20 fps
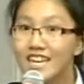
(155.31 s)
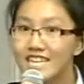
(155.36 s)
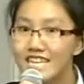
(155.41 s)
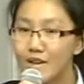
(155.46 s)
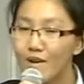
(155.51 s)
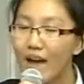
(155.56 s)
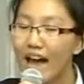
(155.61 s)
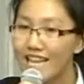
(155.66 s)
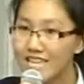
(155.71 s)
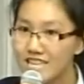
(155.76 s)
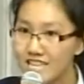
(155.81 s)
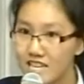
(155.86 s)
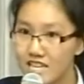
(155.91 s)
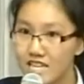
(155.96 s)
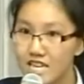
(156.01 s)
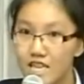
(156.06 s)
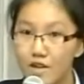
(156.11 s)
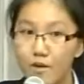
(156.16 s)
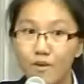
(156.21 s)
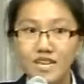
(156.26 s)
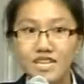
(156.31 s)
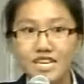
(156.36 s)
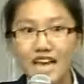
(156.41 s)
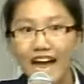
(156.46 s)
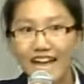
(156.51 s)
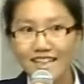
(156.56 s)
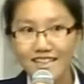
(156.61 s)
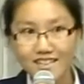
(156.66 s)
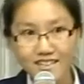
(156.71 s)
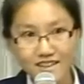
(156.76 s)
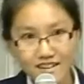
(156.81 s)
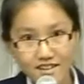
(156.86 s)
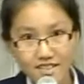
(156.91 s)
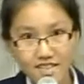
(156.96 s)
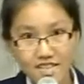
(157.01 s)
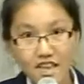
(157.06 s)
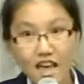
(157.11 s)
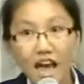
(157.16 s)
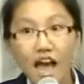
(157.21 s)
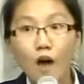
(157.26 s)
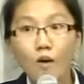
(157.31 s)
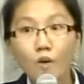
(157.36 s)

是因为它城市灵魂是它的特质。